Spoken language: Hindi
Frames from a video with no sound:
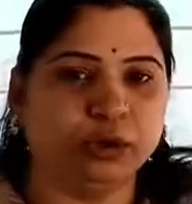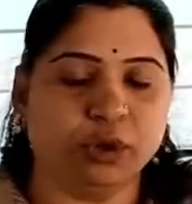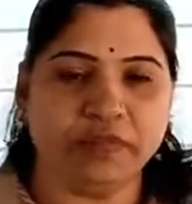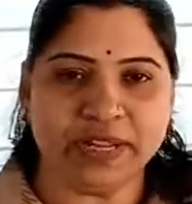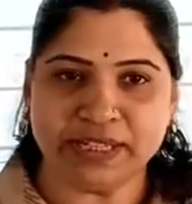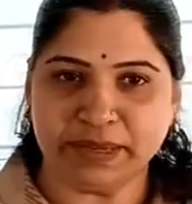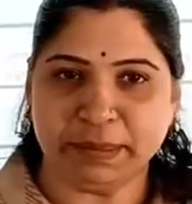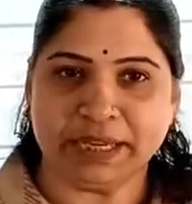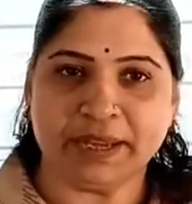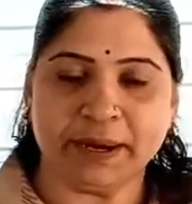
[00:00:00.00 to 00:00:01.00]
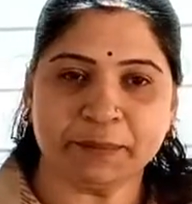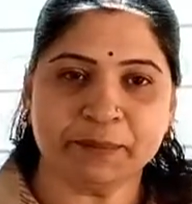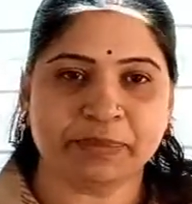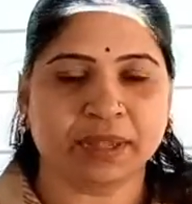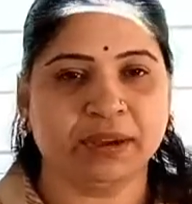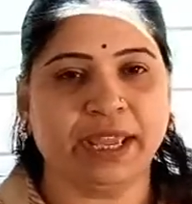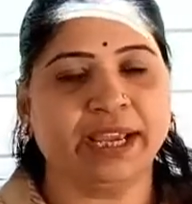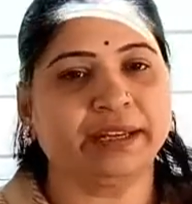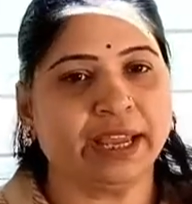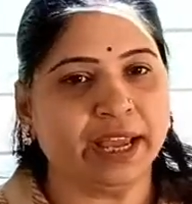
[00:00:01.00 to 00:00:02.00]
दो व्यंजन मिलकर
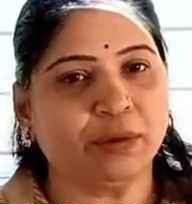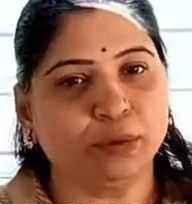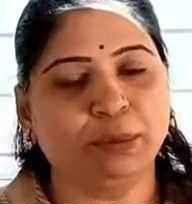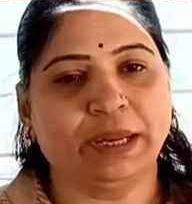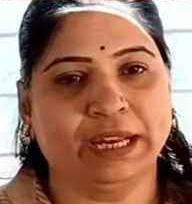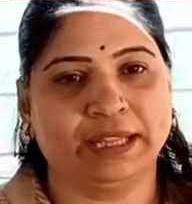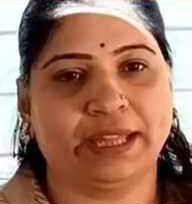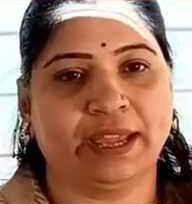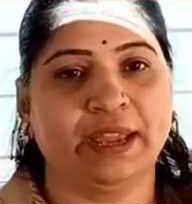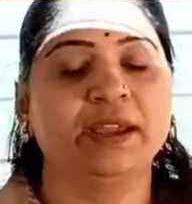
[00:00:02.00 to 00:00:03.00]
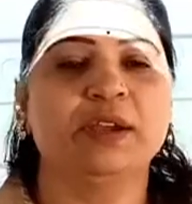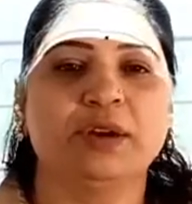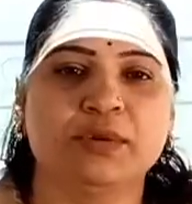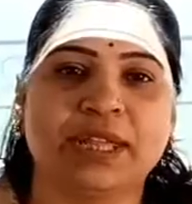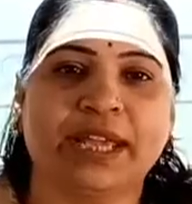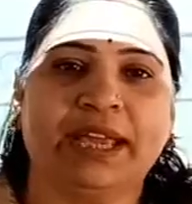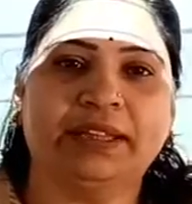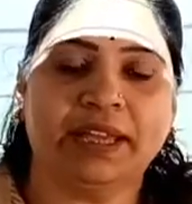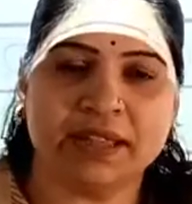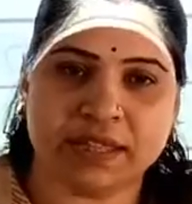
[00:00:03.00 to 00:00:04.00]
एक नया रूप ले लेते हैं उसे
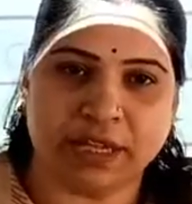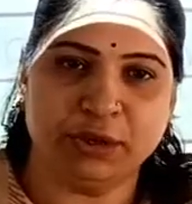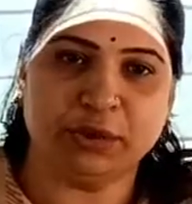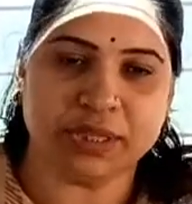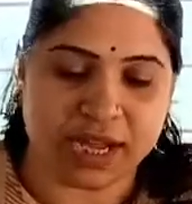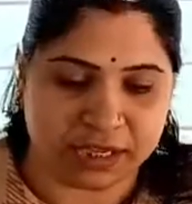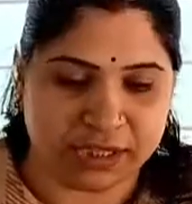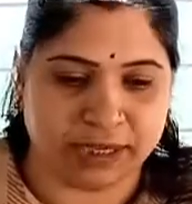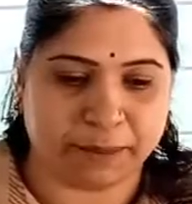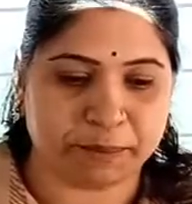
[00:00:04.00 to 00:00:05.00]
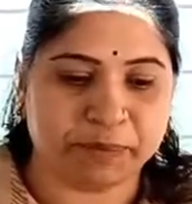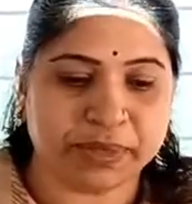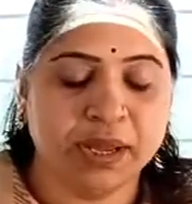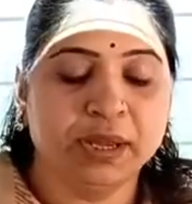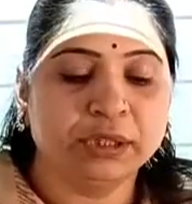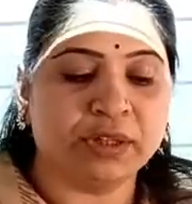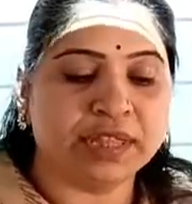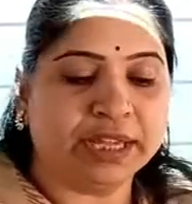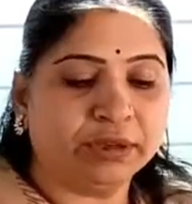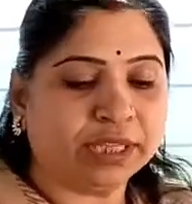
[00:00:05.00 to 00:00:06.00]
कहते हैं संयुक्त अक्षर तो
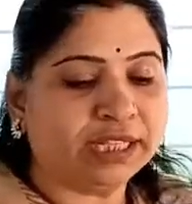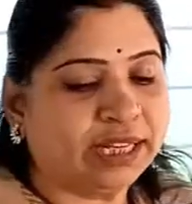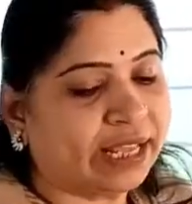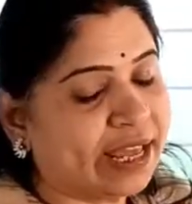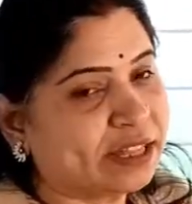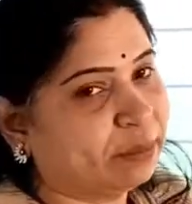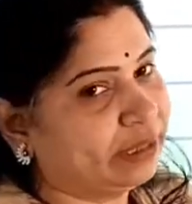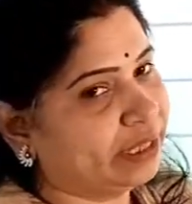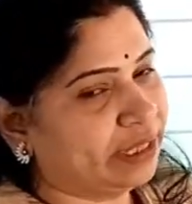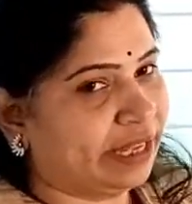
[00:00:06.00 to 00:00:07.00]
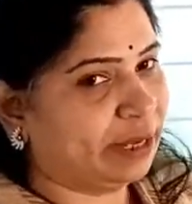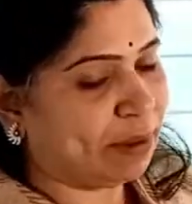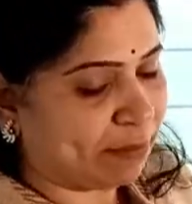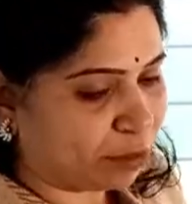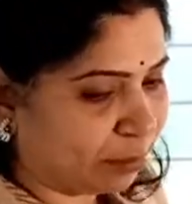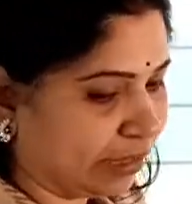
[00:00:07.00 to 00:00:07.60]
संयुक्त अक्षर कैसे बनते हैं देखिए मैं आपको